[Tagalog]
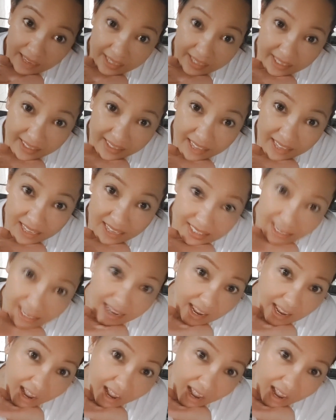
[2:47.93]
hanggat
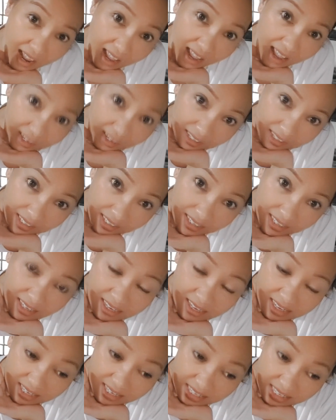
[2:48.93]
nakasada ang aking
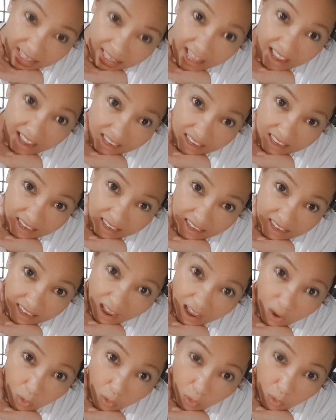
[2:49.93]
sinaing,
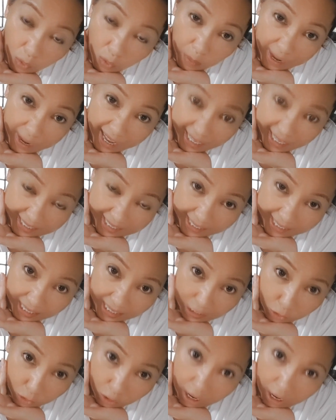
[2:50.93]
ako
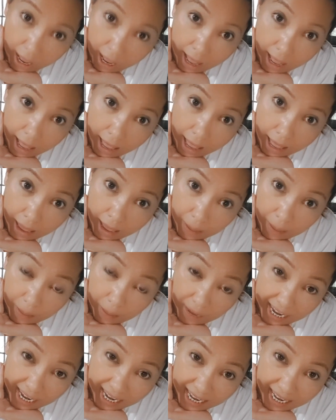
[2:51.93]
mag-aasikaso na
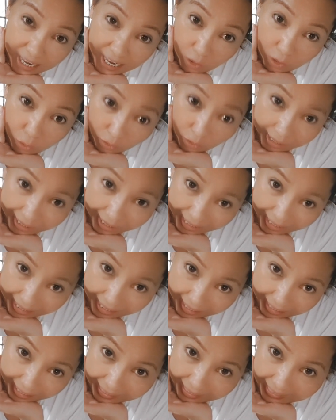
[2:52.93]
maliligo na
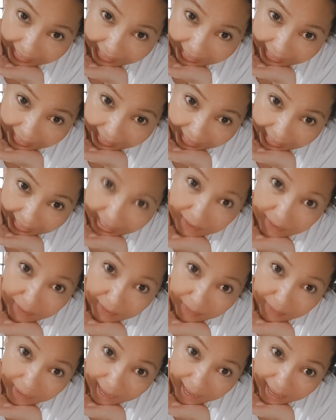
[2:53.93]
rin.
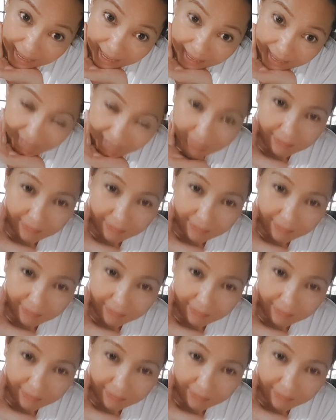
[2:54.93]
Lipang